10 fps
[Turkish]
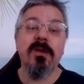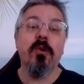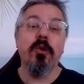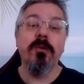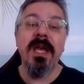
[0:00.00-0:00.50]

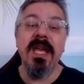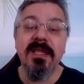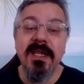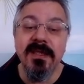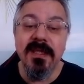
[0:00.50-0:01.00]
konuma
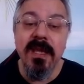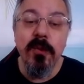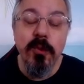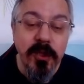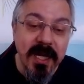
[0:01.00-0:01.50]
etkisi
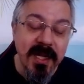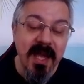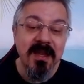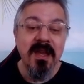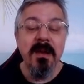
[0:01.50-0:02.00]

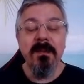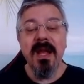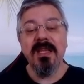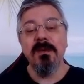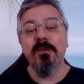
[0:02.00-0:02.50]
üzerine
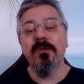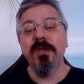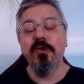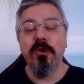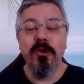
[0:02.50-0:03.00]
belki bu
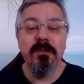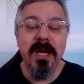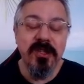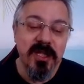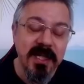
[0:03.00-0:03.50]
videonun
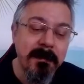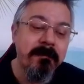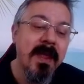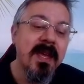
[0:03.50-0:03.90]
başlığı